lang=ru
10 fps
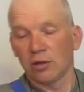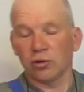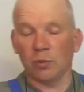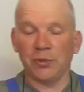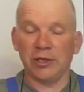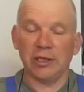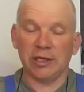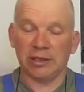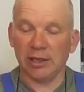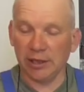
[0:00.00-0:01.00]
Чтобы
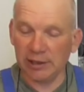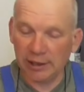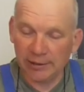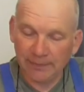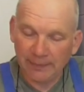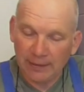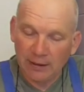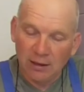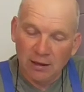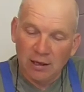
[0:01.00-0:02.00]
приехать на рынок,
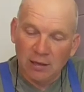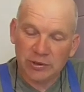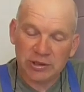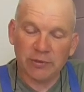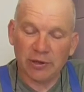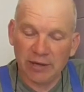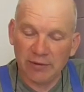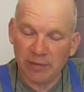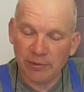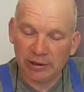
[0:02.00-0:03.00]
мы
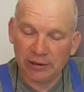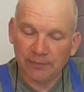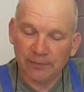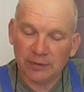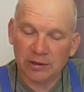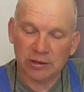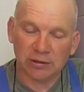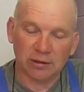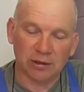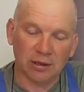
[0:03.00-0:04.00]
заблаговременно
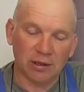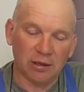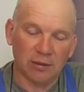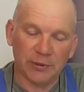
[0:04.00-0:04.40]
значит, э,